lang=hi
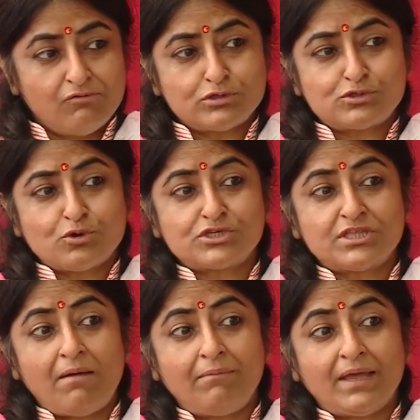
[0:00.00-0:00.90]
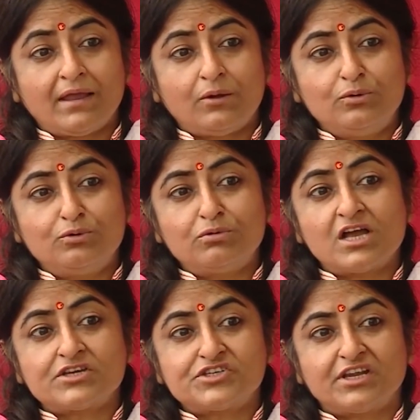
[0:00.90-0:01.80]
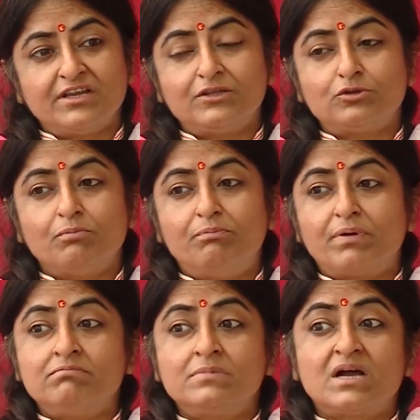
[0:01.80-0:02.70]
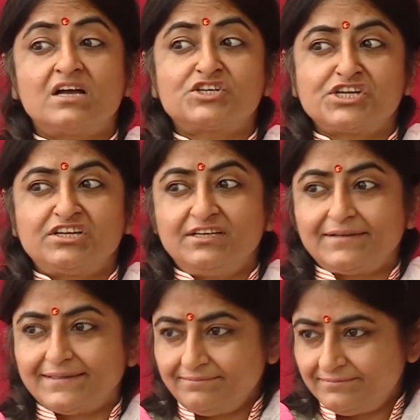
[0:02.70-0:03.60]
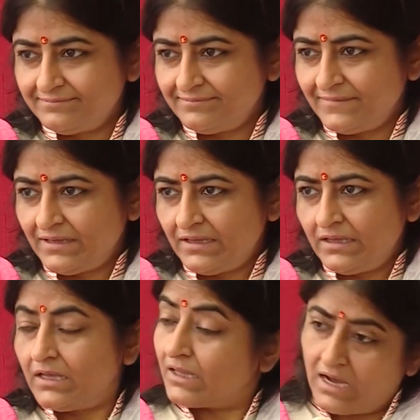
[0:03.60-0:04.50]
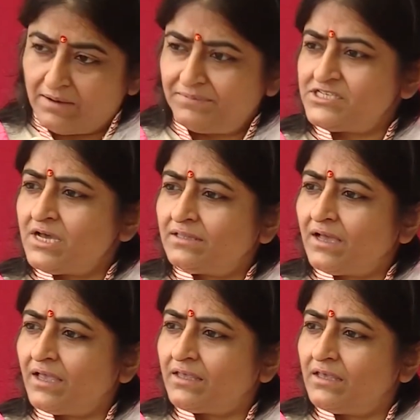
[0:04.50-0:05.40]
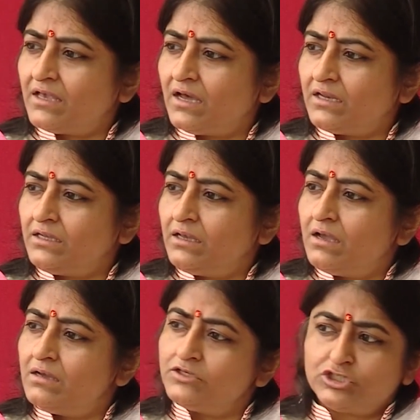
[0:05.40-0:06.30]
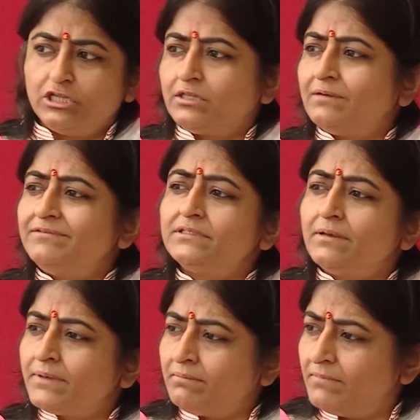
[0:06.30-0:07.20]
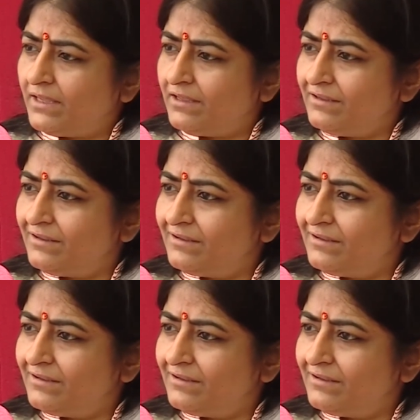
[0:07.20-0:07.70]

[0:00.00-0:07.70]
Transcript: वो सोचता मेरे गुरु का शरीर तो ब्रह्म का शरीर है कहा भी जाता है कि ज्ञानी चलता फिरता ब्रह्म है